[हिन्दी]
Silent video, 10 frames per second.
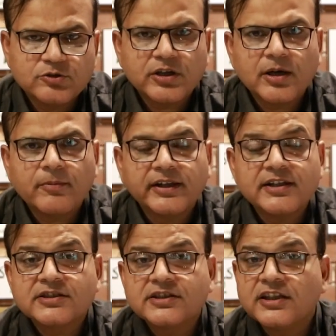जो कि
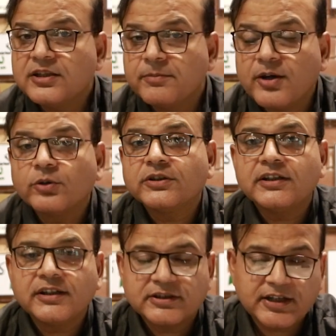हमारे सिंध में
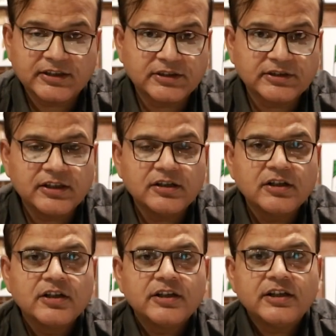होती हैं ज़्यादातर
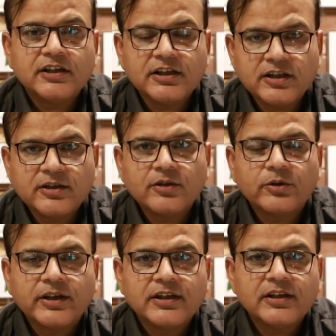इरी की हो
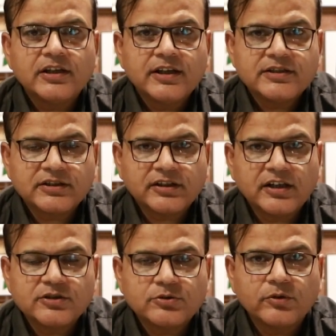गई इसी
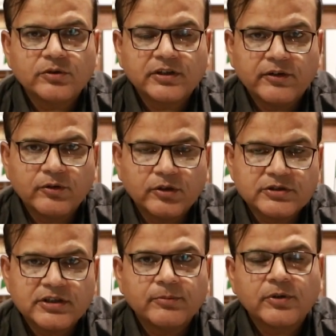तरह जो उनका वो
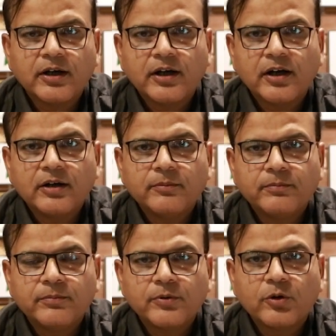जो हम
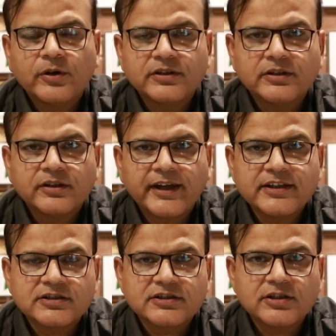ब्रोकन
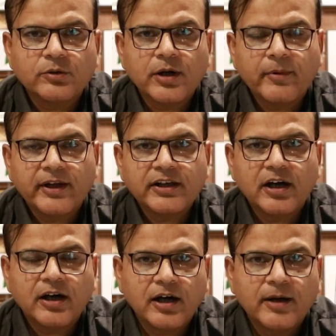राइस जिसे हमारे
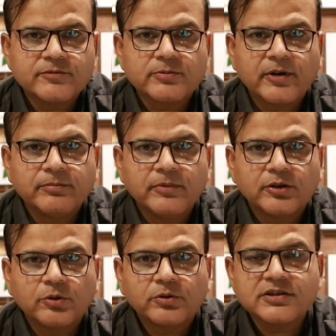आम जबान में
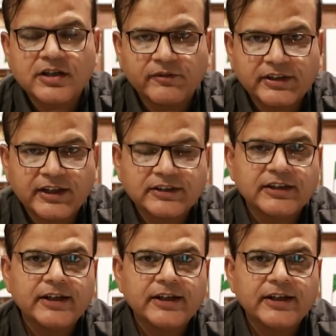टोटा चावल कहते